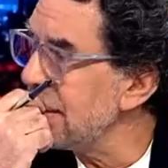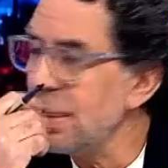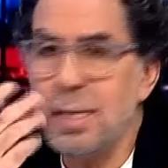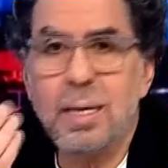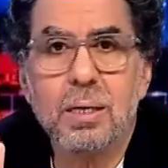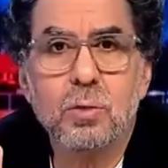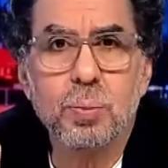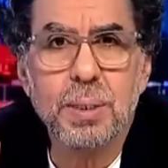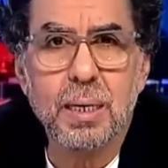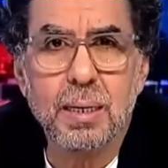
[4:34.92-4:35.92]
ايه علاقته
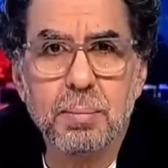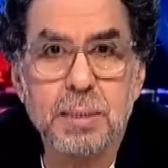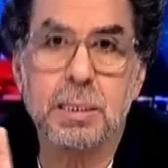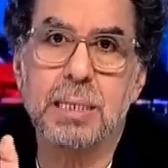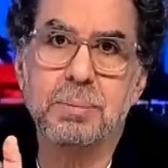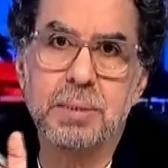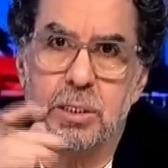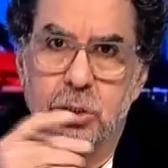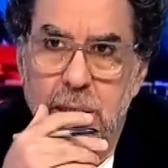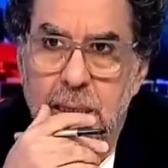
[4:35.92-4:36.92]
بيها بس لازم
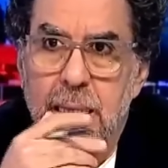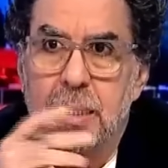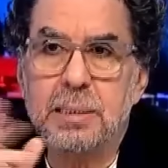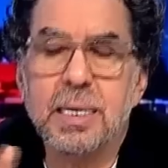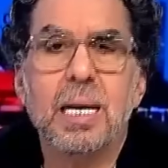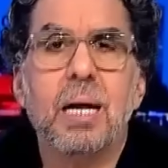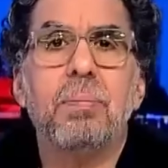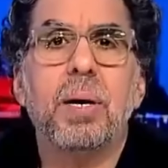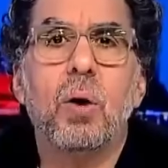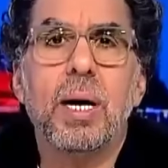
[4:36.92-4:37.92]
يتحشر زي
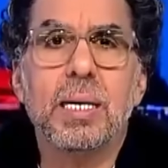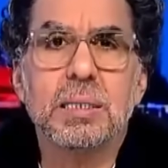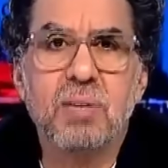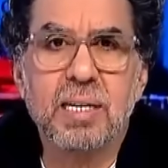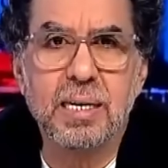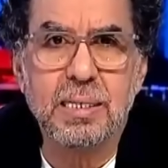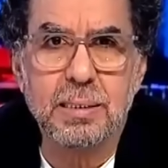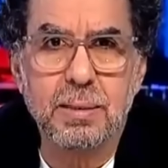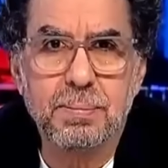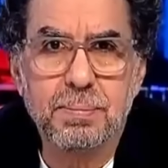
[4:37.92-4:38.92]
الانبا يوانس في
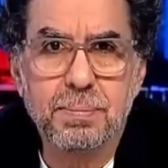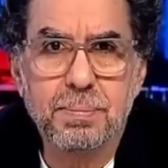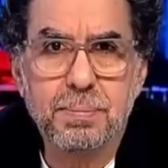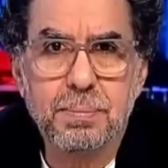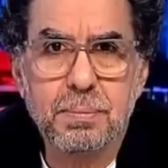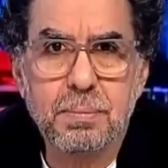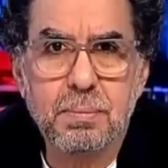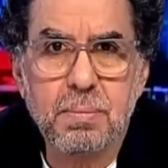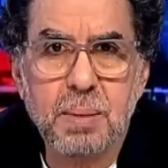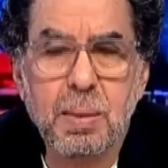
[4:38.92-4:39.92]
الكنيسه
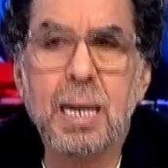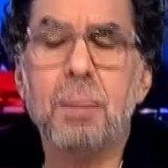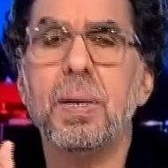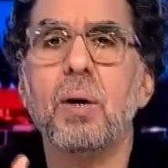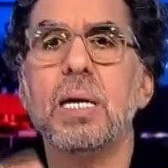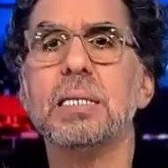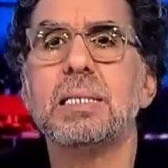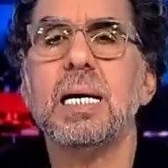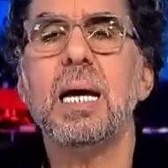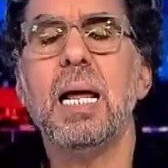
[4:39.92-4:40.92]
ما الانبا يوانس
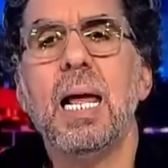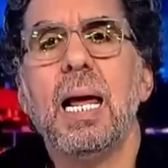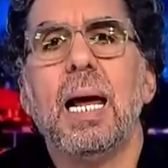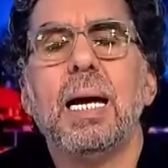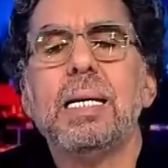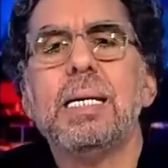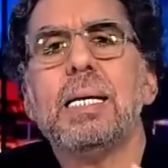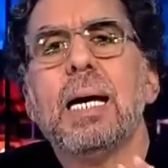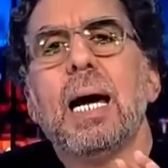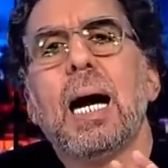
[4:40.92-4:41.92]
ده
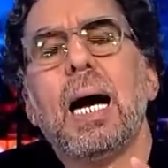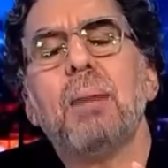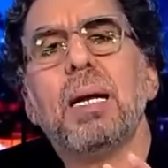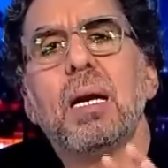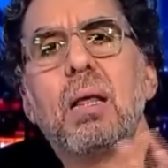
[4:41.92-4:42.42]
اي عمل